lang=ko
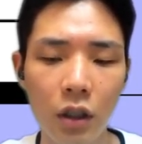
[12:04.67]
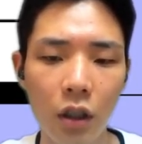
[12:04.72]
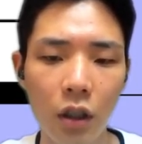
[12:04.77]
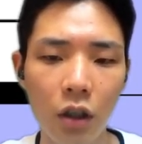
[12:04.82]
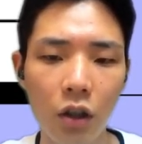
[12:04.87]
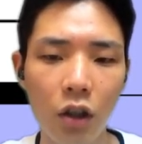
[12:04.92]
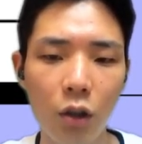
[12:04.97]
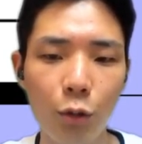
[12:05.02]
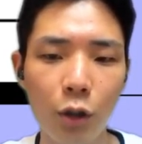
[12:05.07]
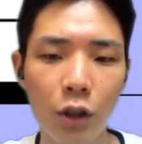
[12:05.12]

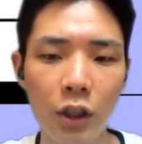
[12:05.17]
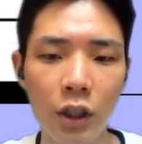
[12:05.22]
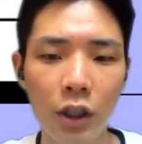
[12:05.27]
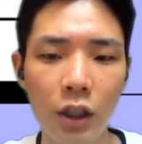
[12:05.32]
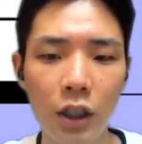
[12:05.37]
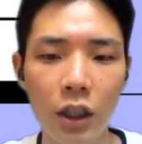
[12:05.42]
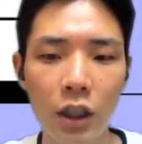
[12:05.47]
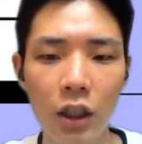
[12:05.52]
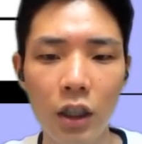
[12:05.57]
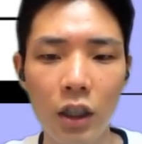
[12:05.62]
언더버
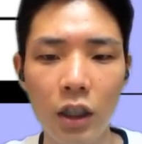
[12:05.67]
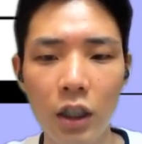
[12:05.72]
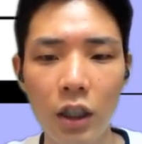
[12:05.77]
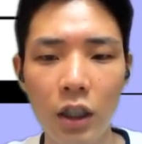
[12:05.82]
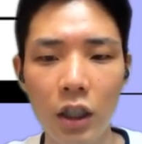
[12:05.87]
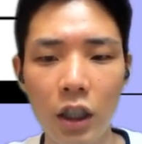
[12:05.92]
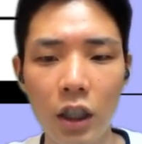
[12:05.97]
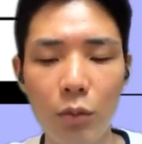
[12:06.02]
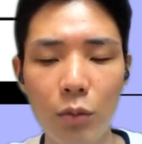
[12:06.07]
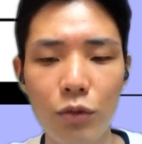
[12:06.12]
t가
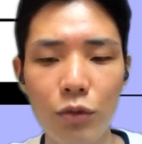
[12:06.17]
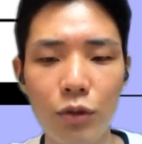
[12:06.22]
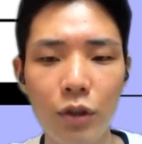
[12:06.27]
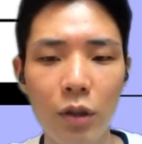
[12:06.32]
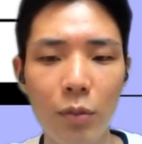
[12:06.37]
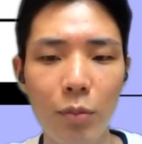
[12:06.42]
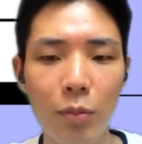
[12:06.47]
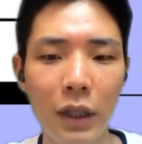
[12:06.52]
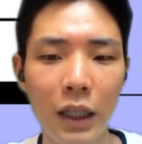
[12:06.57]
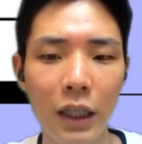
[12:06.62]

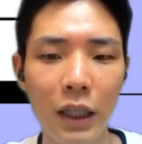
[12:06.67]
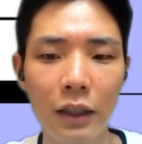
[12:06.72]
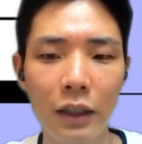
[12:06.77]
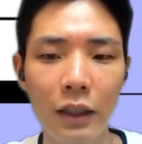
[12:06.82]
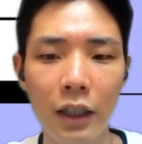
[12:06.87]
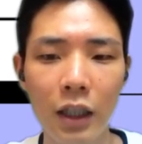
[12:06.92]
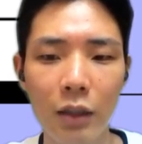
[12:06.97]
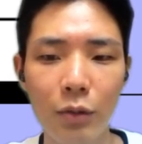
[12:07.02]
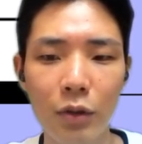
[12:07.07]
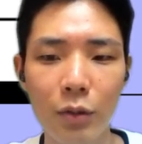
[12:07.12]
함수의 반환
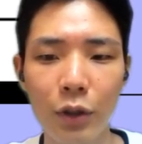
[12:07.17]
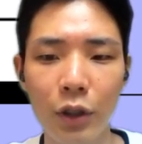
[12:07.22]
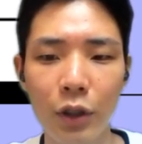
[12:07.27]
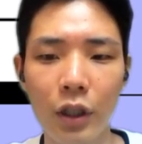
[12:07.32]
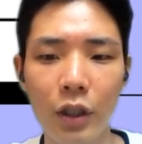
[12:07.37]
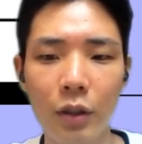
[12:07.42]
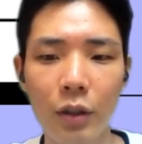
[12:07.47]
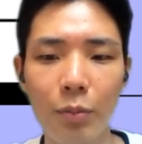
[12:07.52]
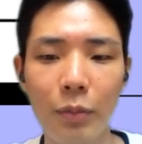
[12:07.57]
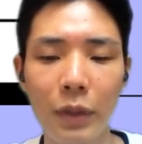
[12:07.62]
타입을
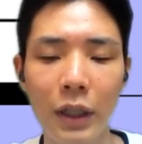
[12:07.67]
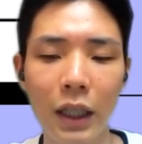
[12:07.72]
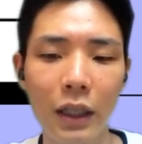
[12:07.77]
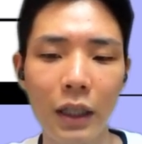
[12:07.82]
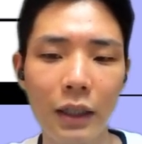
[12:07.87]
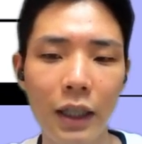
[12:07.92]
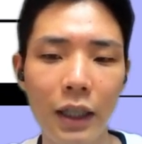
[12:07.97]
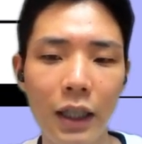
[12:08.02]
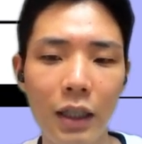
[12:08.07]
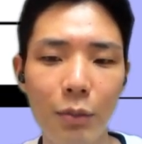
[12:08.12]
변,
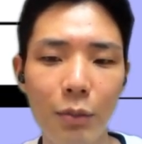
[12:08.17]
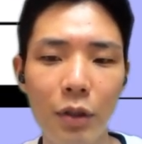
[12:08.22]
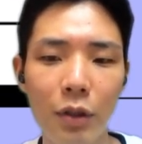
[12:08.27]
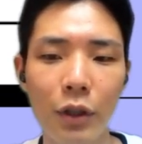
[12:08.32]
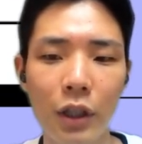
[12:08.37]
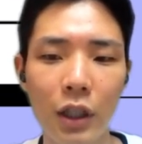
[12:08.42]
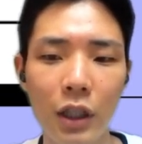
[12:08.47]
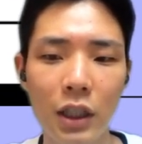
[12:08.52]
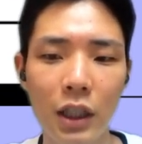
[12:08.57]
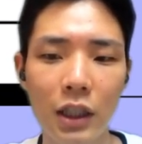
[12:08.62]
반환 타입이
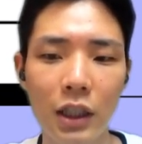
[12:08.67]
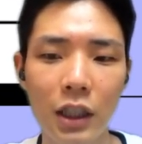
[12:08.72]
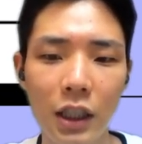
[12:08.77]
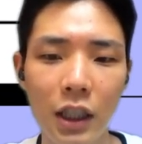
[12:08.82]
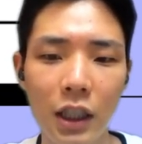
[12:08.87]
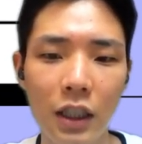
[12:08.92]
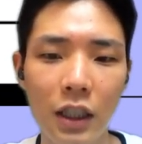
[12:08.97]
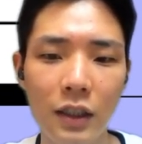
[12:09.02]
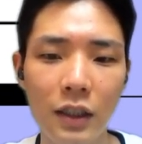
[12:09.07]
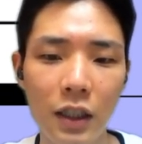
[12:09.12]
변하지
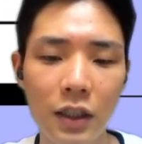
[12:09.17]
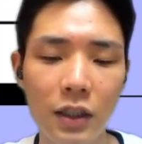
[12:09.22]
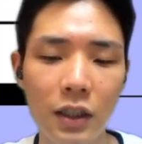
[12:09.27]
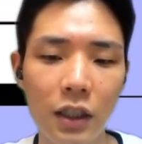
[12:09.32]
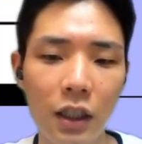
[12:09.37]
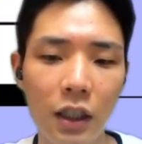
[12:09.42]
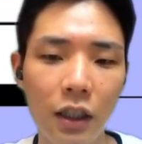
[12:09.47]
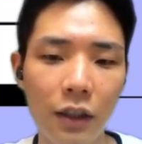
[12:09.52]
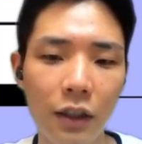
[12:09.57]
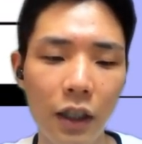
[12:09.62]
않는다는
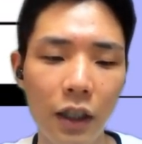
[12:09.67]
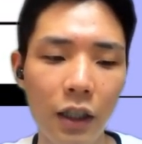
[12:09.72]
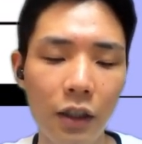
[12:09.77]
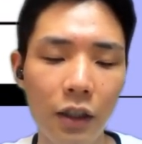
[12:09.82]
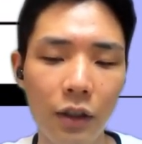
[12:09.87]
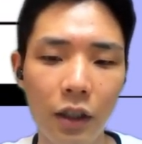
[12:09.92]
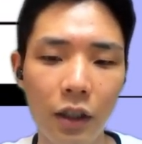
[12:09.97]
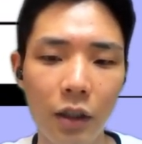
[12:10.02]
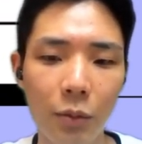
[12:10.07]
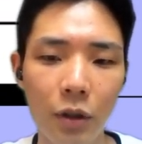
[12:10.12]
사실을
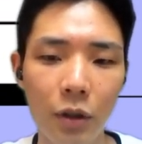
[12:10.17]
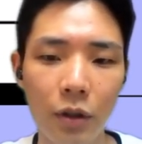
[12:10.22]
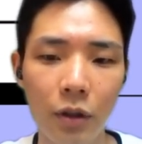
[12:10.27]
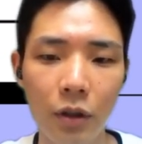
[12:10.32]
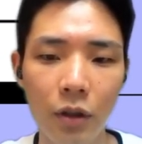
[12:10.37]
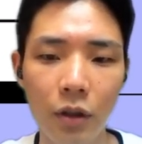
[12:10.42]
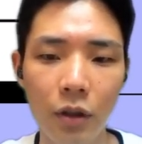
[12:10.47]
알렸다면